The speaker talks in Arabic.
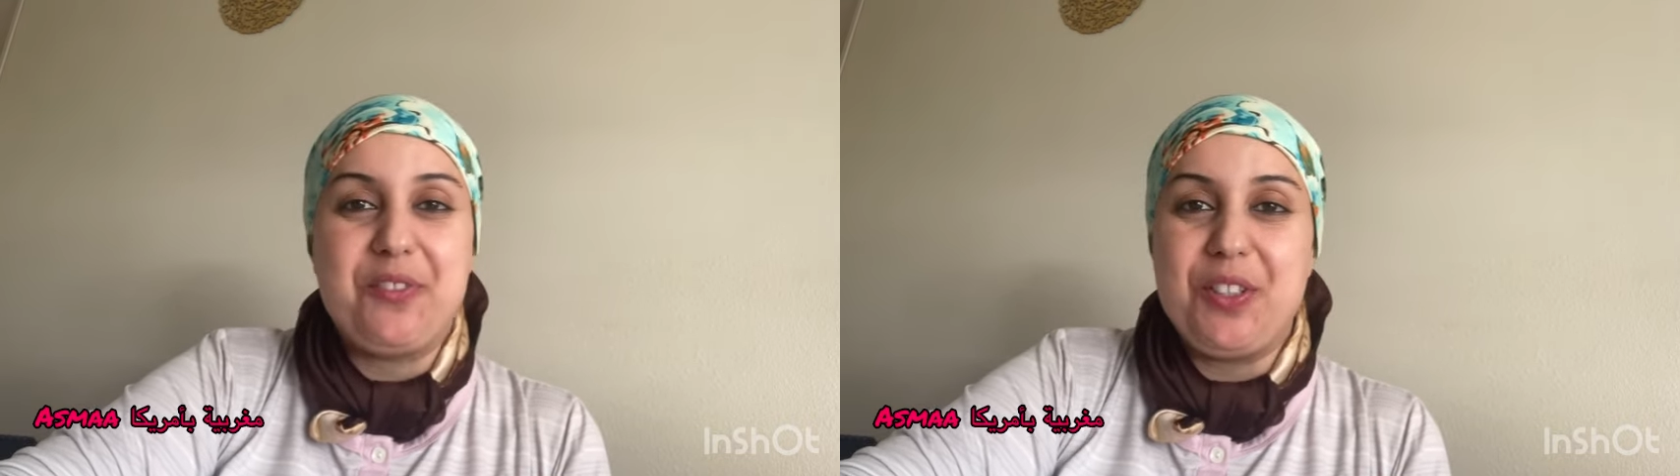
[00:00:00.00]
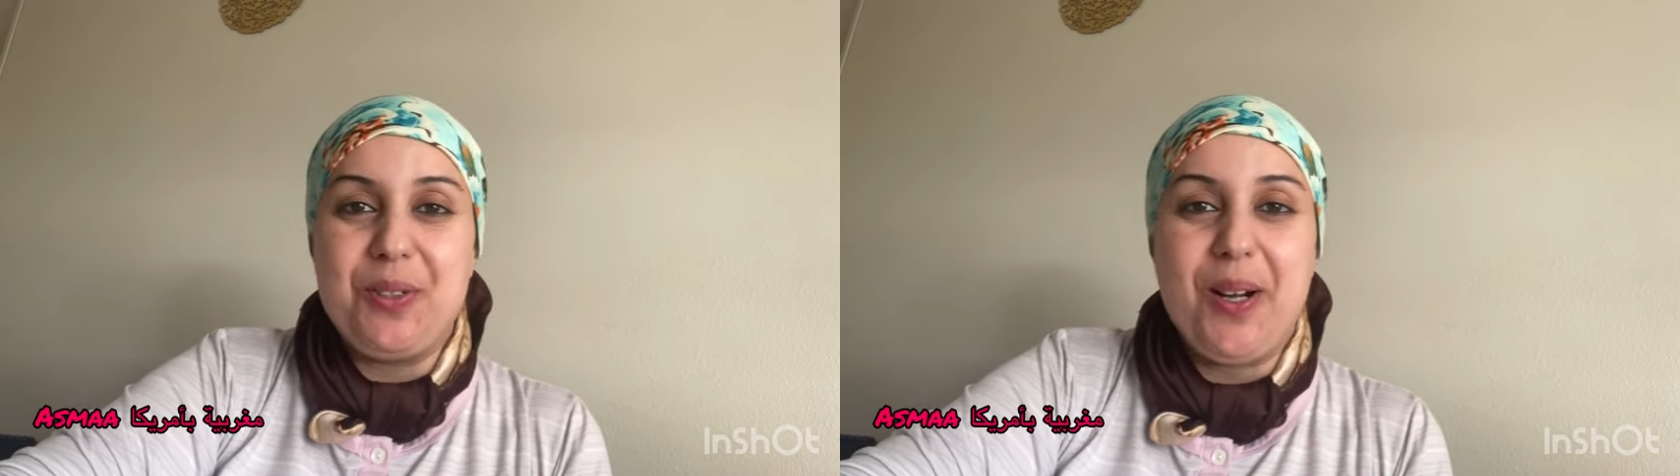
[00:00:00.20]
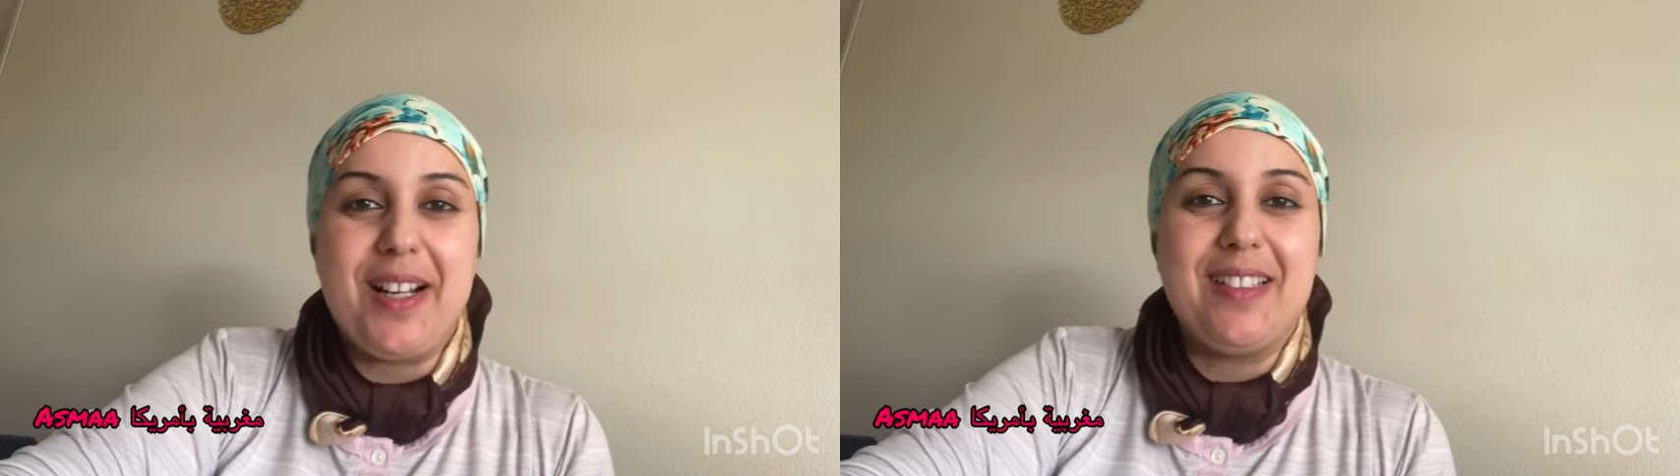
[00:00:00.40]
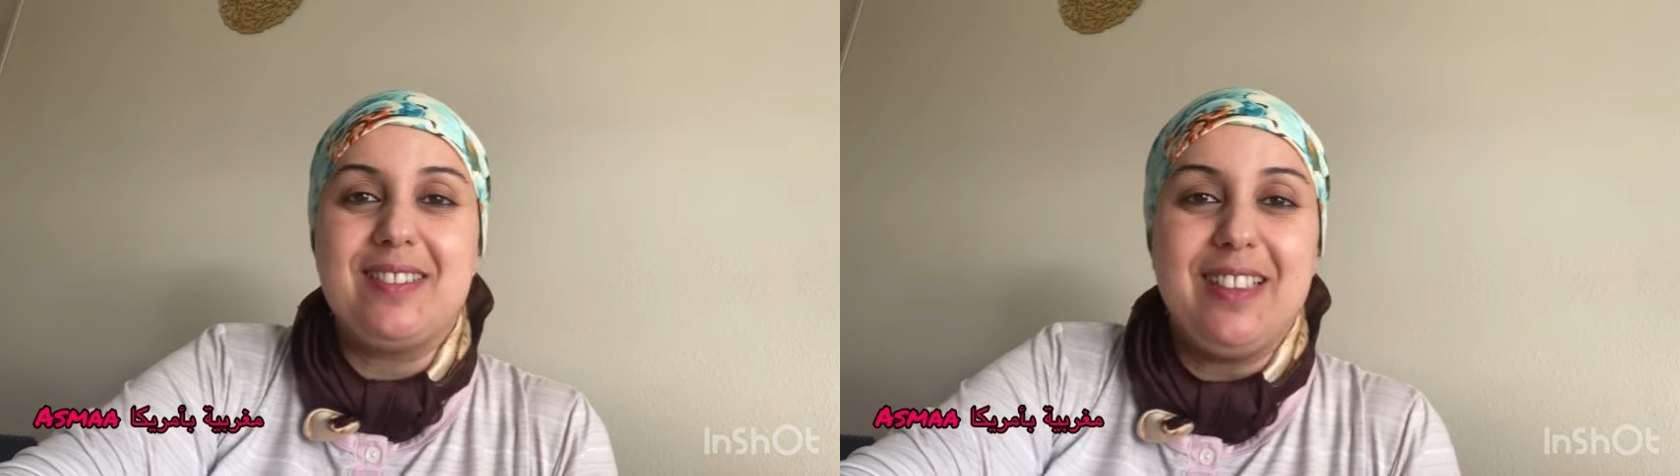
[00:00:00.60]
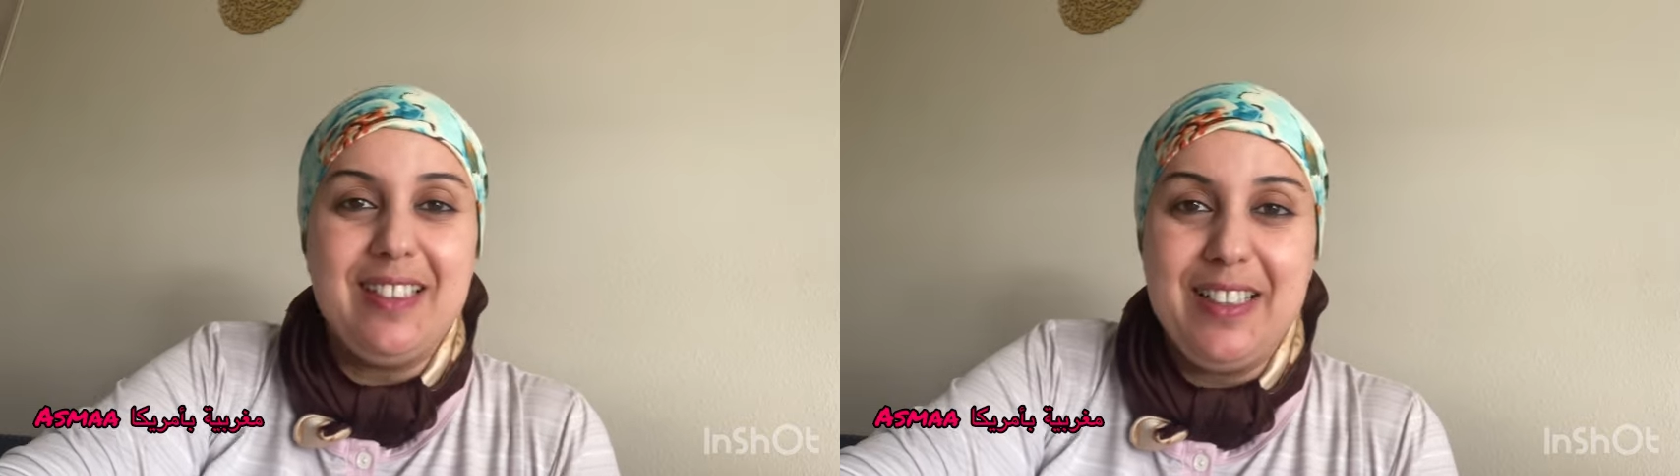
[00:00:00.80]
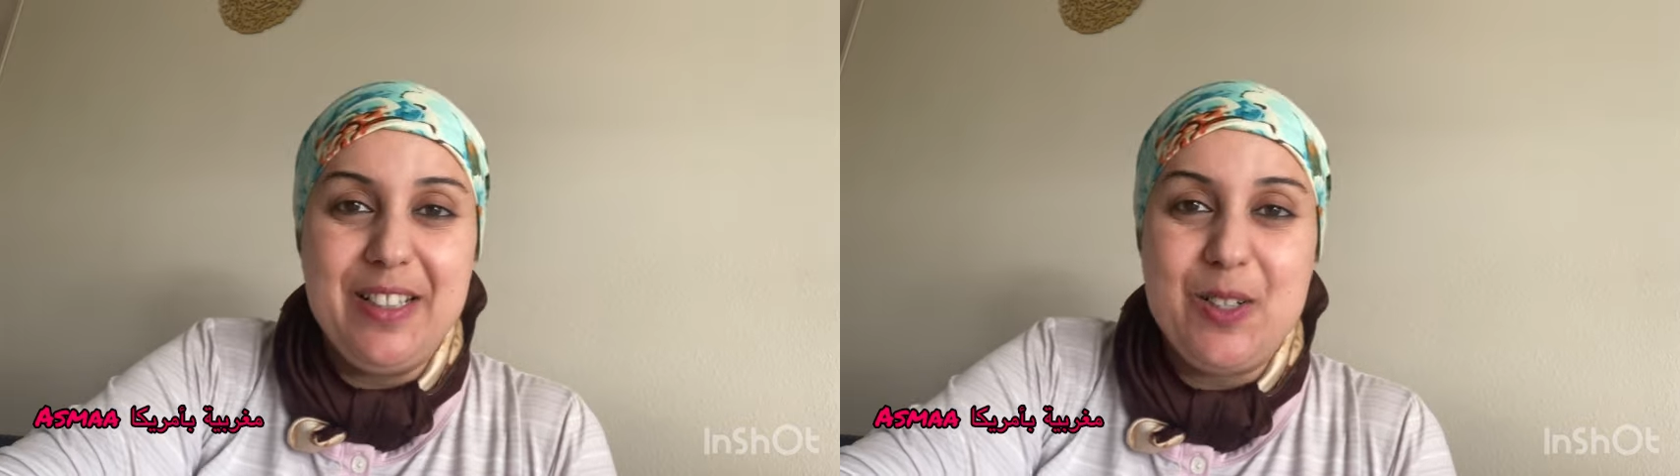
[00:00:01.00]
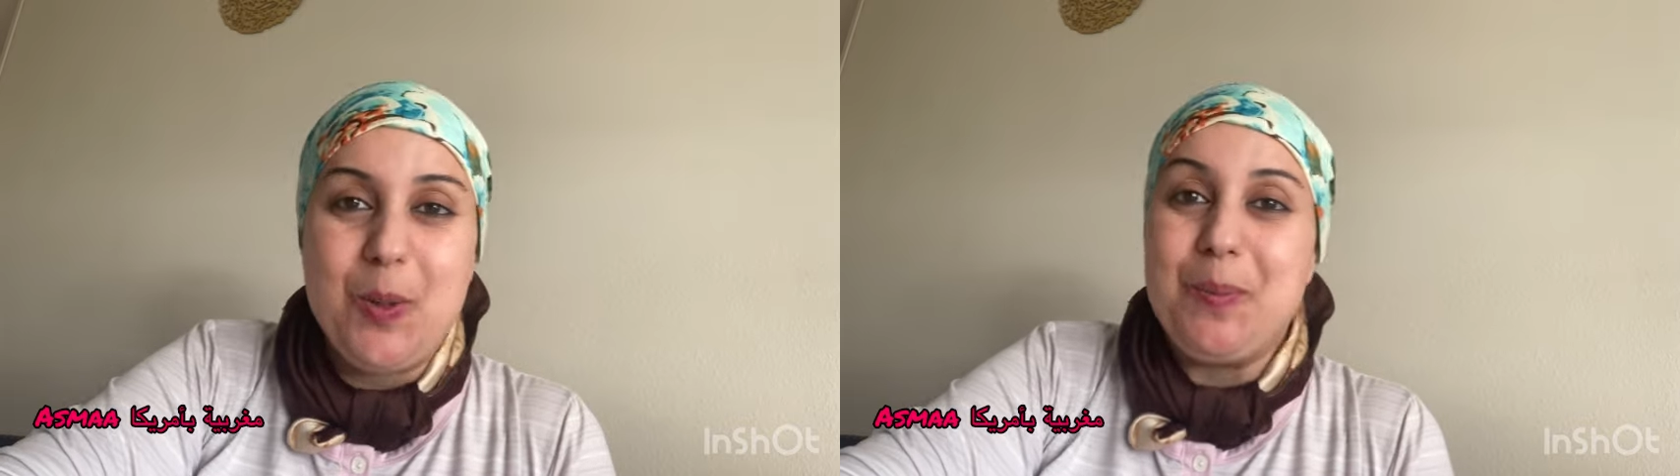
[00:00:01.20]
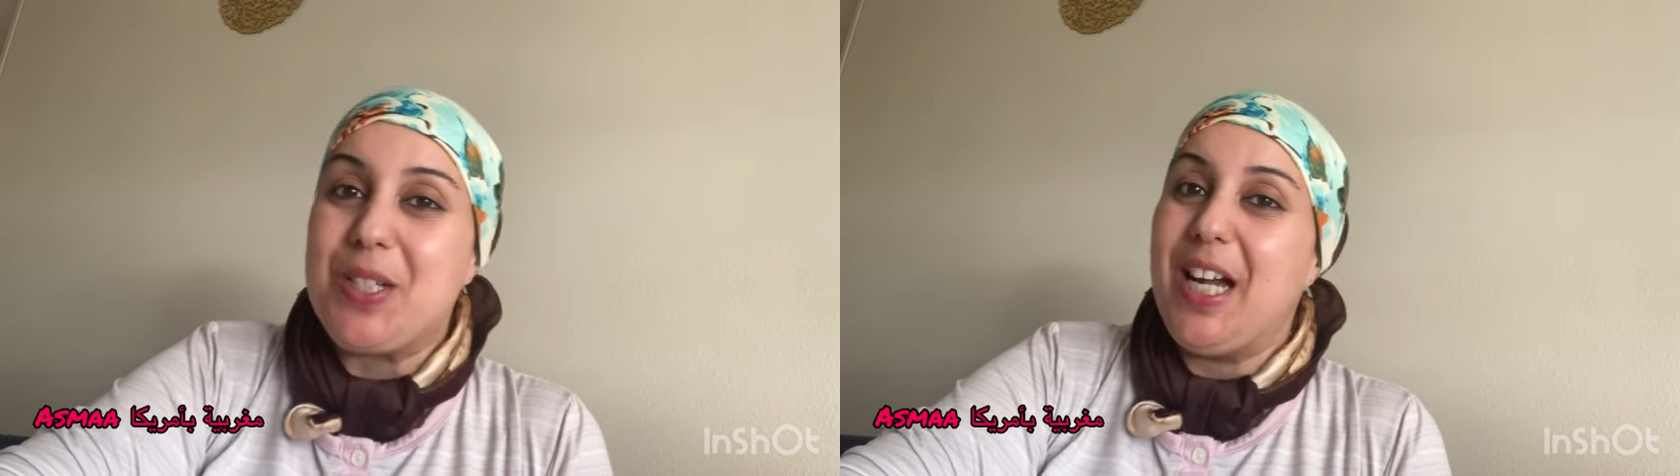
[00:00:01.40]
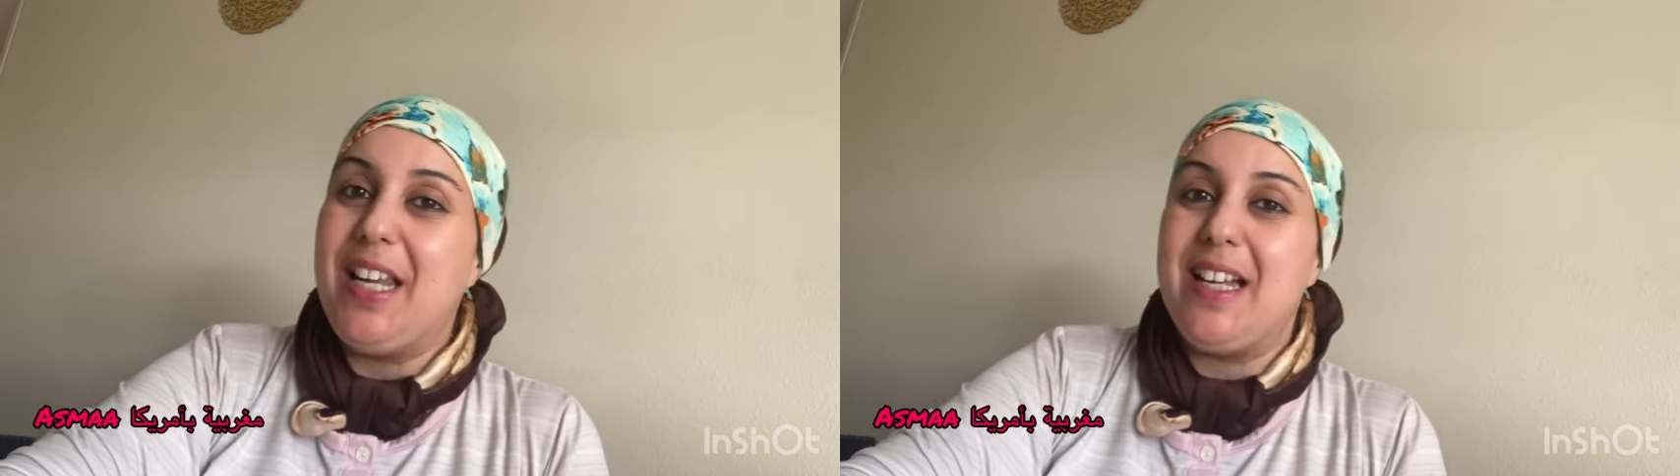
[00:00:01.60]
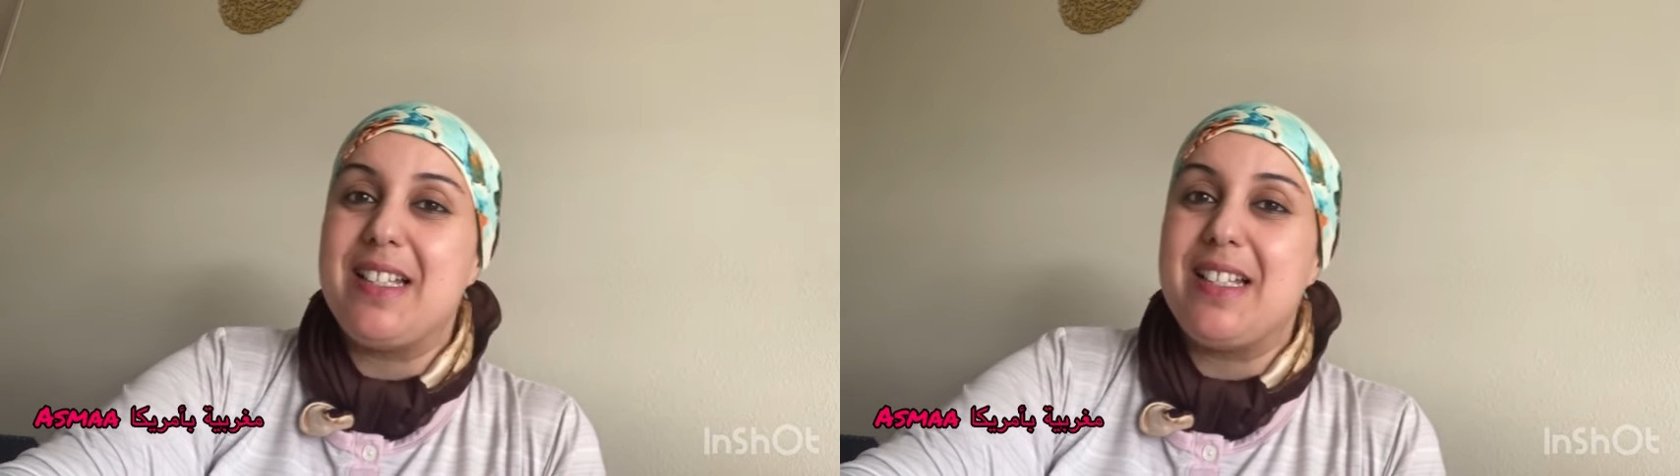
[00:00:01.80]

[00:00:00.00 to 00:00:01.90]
فيديو هكا نطلع لكم شحال